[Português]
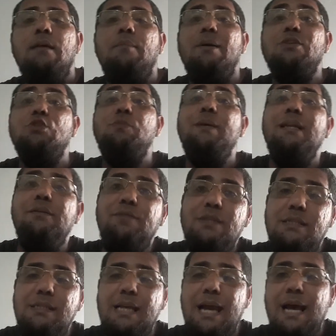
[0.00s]
para os
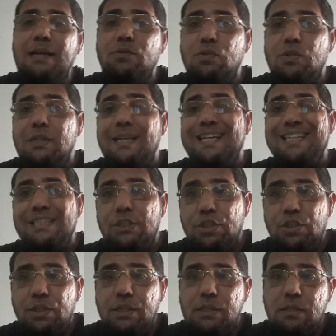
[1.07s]
beneficiários de
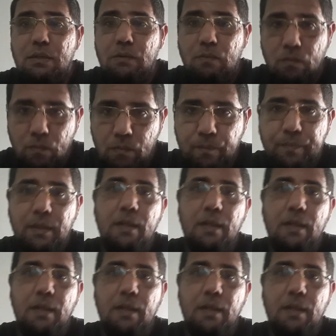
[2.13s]
NIS 1.